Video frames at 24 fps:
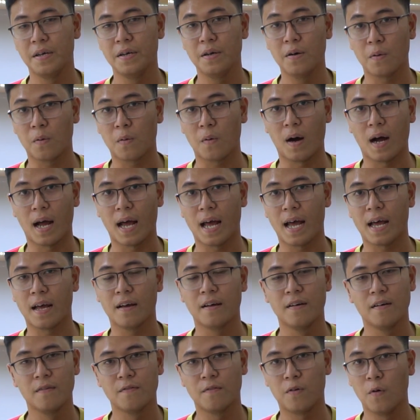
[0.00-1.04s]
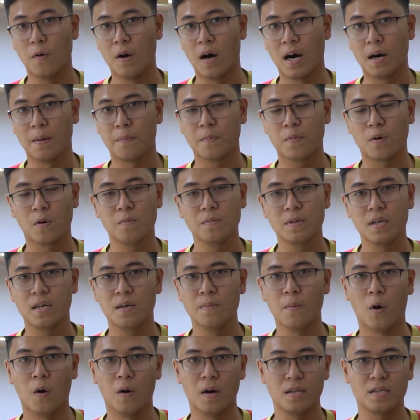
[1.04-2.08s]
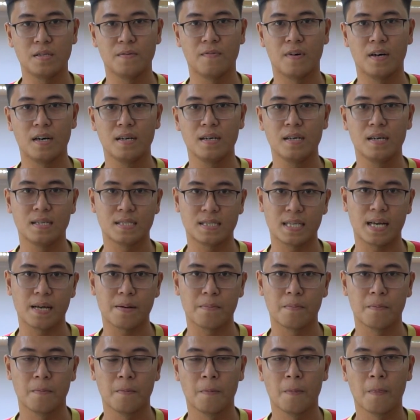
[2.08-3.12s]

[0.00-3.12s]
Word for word: hiệu quả phù hợp cũng như bổ ích với người xem